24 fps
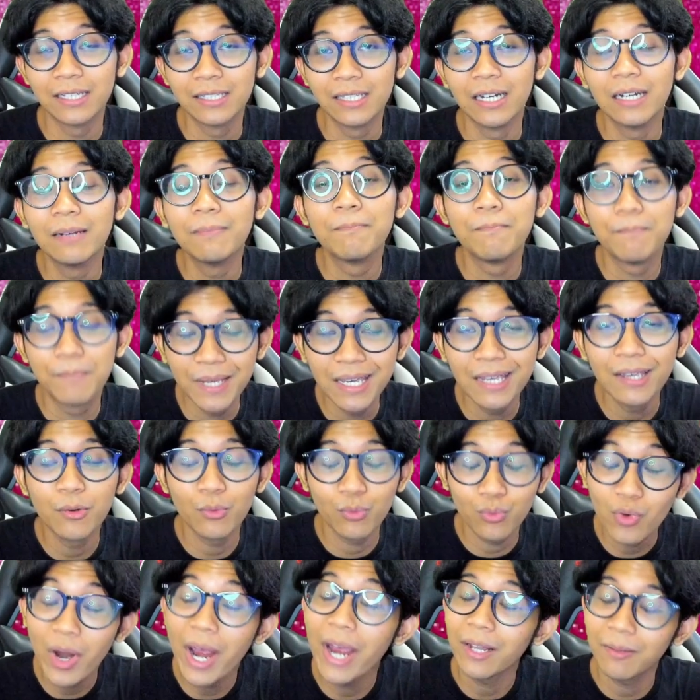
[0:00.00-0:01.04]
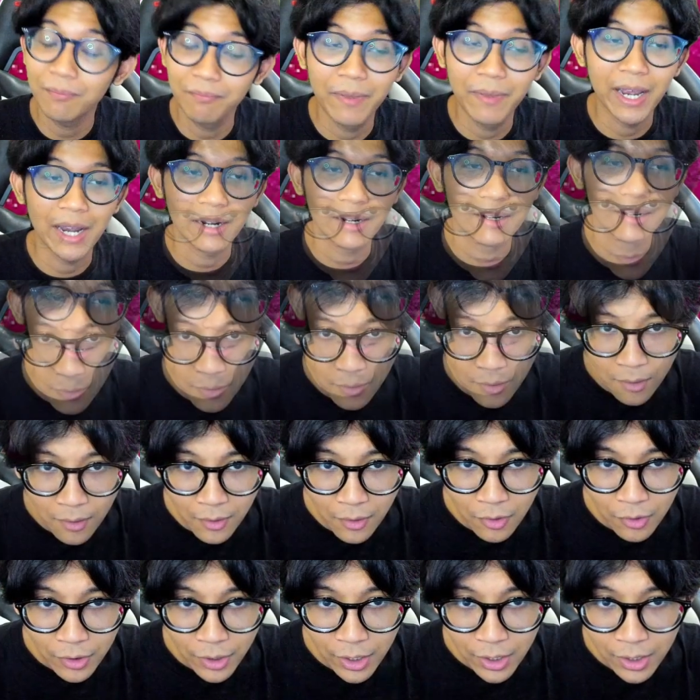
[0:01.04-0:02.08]
Jadi be right back.
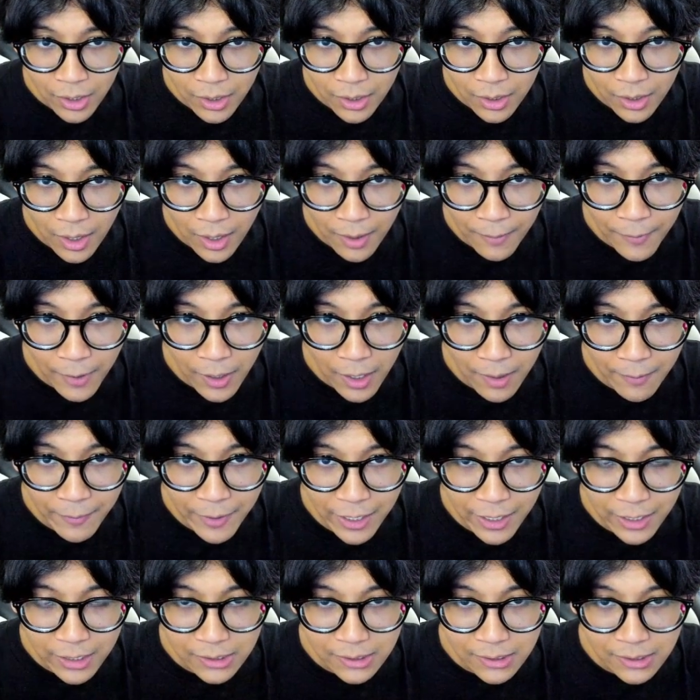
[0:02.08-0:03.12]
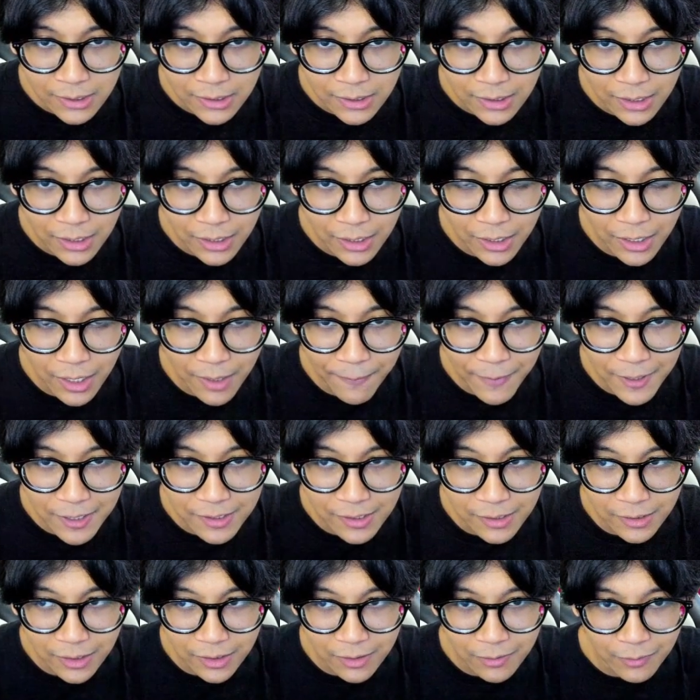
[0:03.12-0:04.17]
Oke, apakah beres? Ini dia
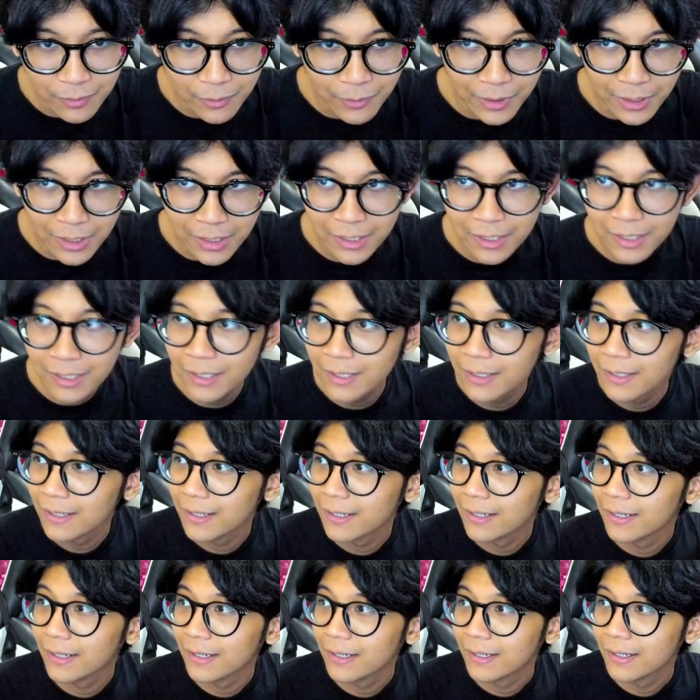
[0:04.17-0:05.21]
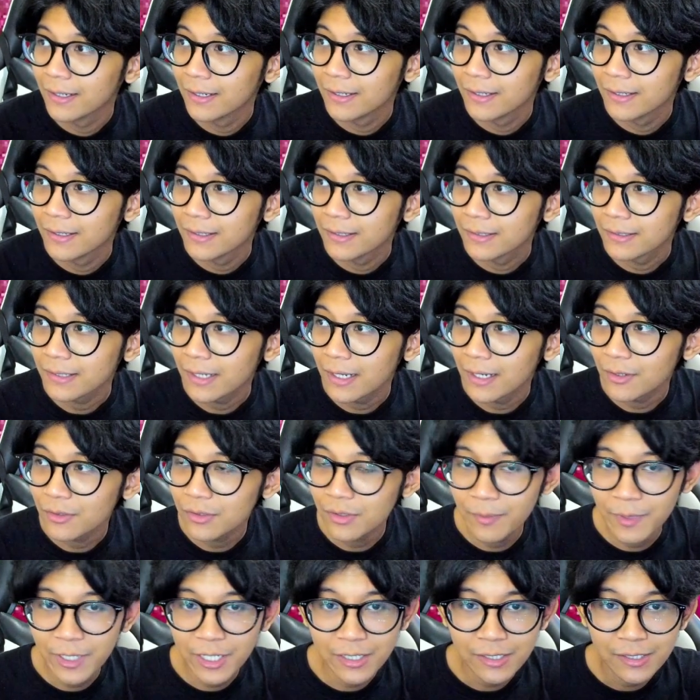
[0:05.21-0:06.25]
puzzle-nya teman-teman.
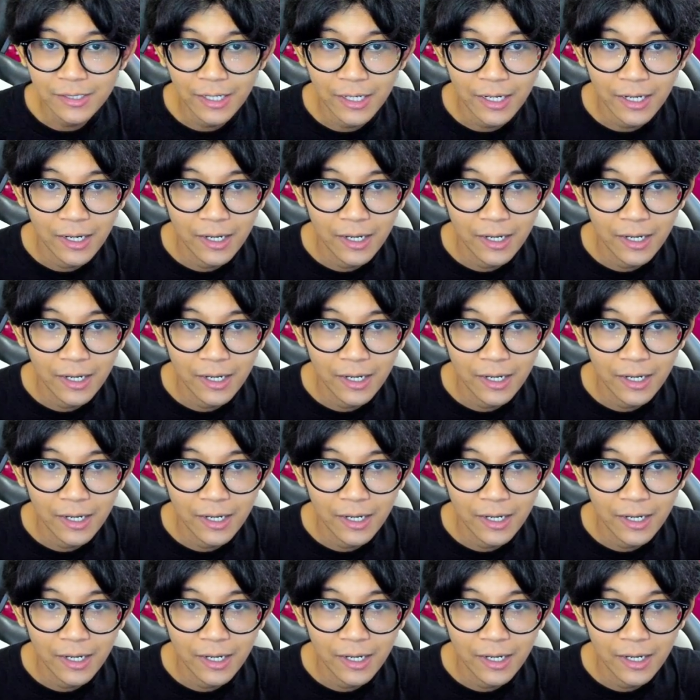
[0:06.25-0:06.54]
Seharusnya beres ya.